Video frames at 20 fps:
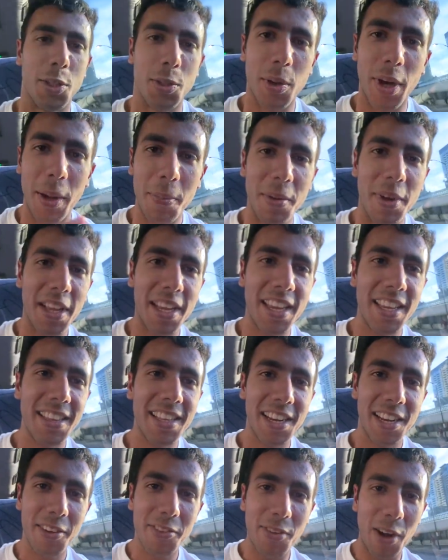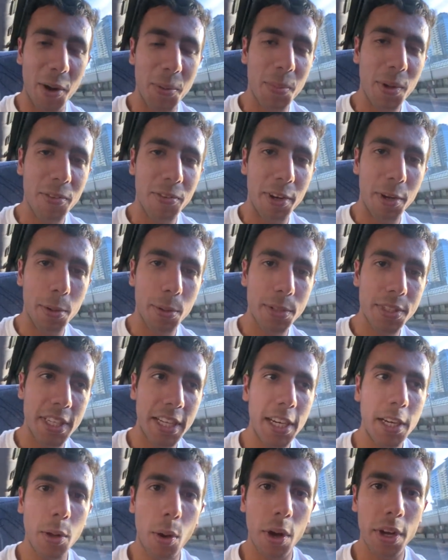सो आई एम लकी दैट आई फाउंड माई विंडो
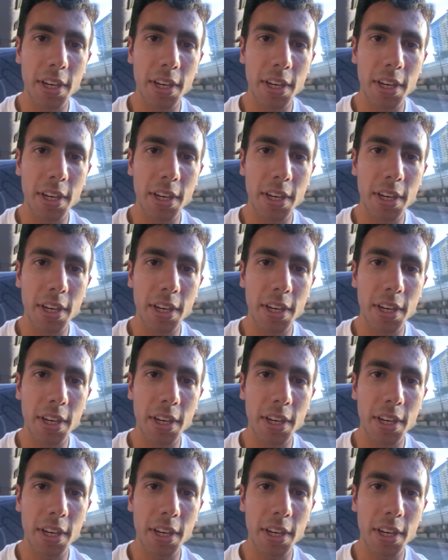सीट